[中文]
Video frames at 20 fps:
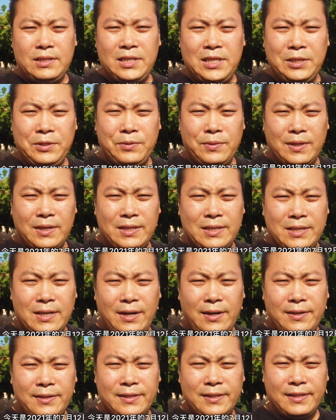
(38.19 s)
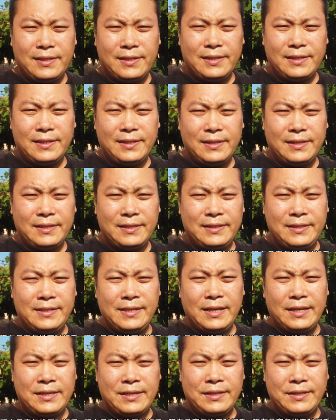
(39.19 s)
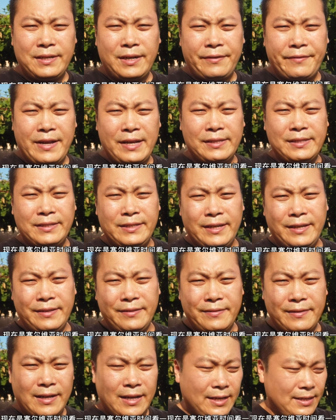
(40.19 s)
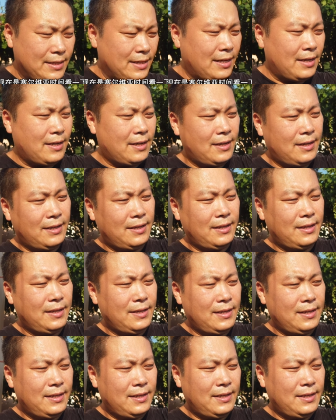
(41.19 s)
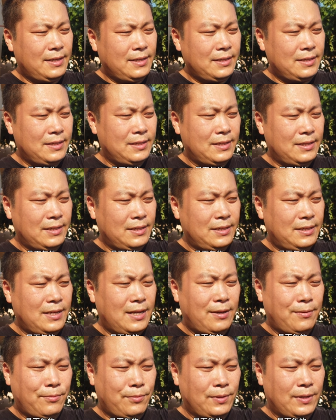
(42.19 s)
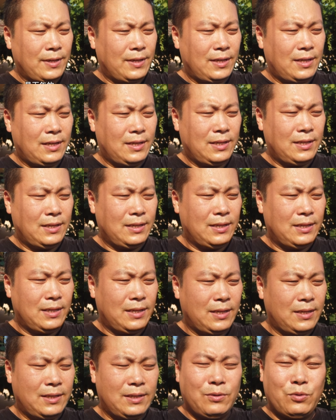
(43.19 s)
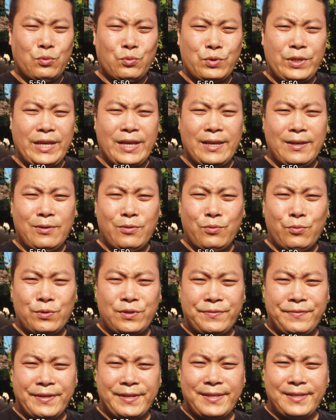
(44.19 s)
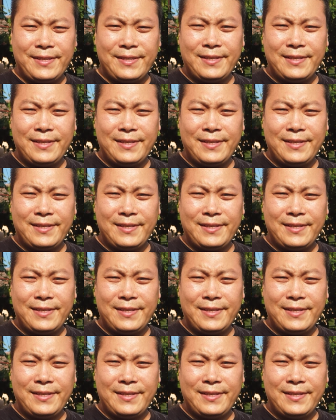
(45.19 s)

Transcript: 七月十二日，现在是塞尔维亚时间，看一下，是下午的五点五十分。